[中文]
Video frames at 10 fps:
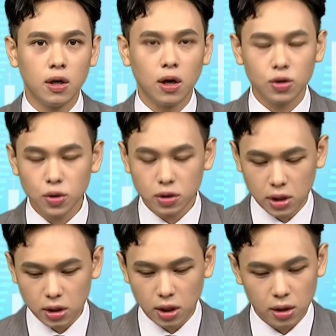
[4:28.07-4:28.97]
哦，所以
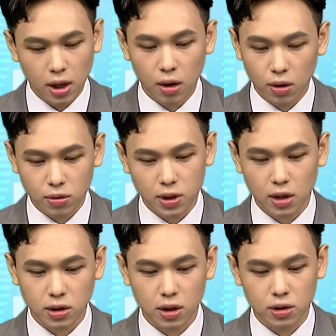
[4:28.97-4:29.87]
今天跳空
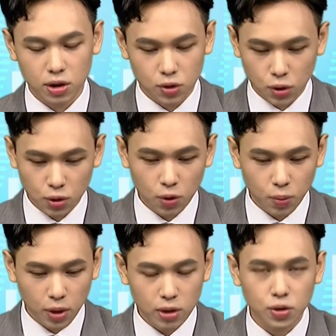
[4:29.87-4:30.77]
上涨，你绝对
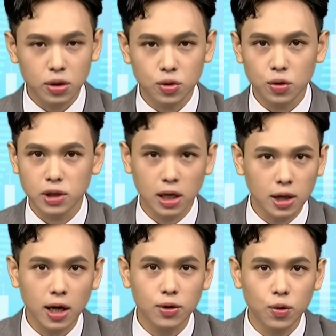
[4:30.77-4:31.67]
不要觉得说涨
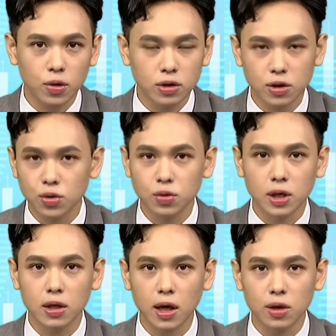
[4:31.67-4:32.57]
太多，指数
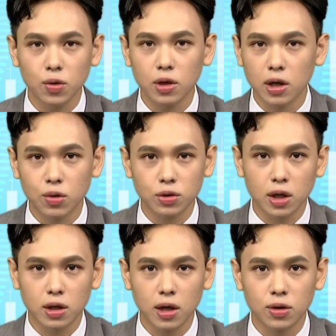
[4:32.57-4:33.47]
涨太多，个股
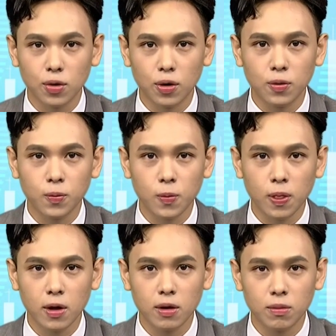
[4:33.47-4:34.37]
涨太多，
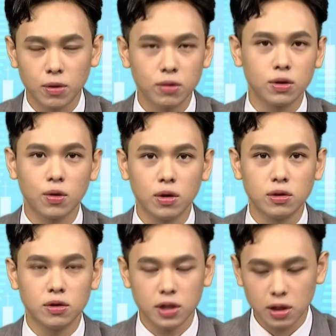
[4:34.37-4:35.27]
没有这回
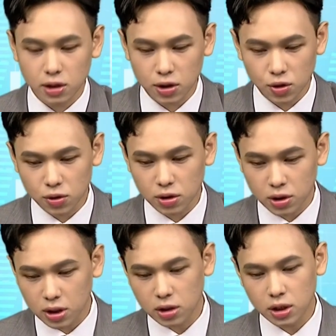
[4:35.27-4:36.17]
事。现在就是
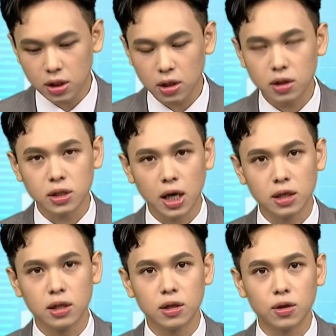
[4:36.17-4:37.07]
景气跟产
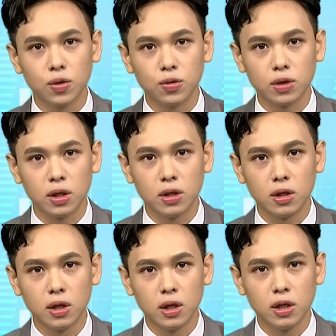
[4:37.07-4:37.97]
业的谷底，
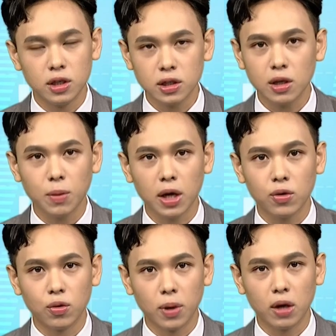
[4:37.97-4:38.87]
现在买
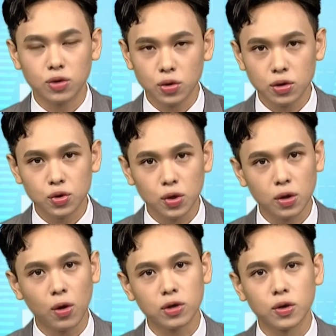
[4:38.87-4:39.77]
股票就是最
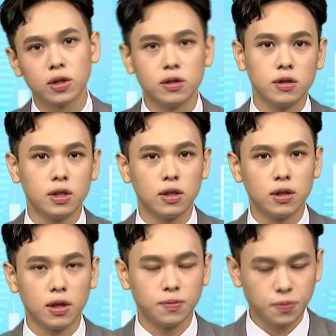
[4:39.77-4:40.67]
划算的时间
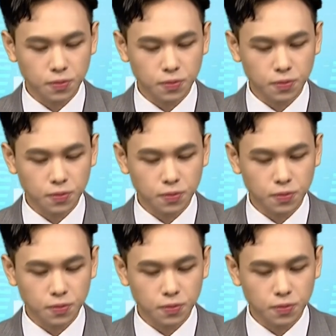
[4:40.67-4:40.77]
点。